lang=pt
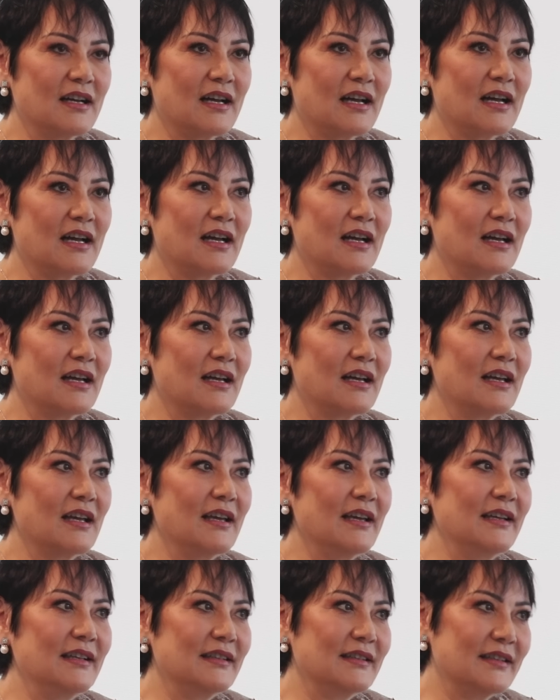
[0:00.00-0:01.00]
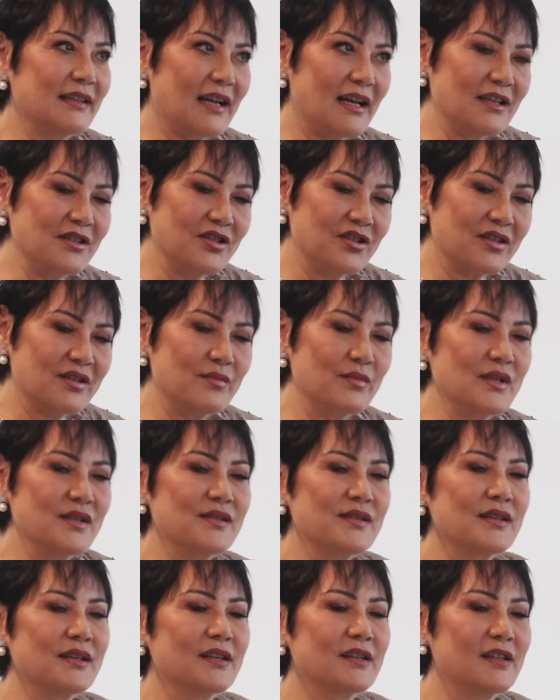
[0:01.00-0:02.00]
a entrar de
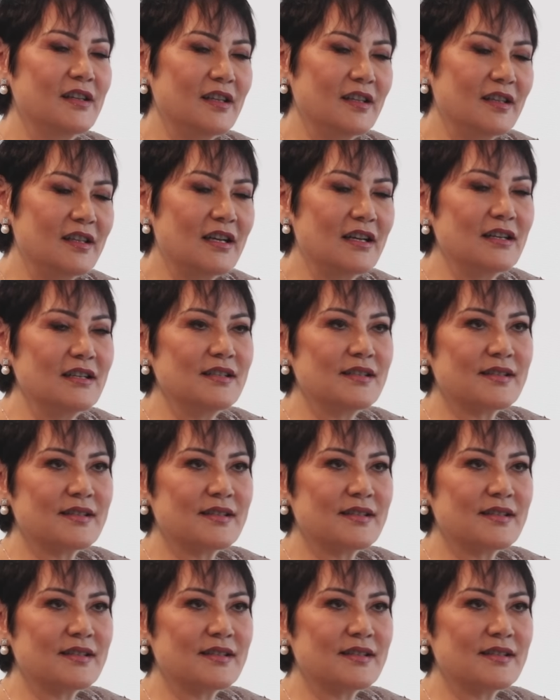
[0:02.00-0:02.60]
cabeça erguida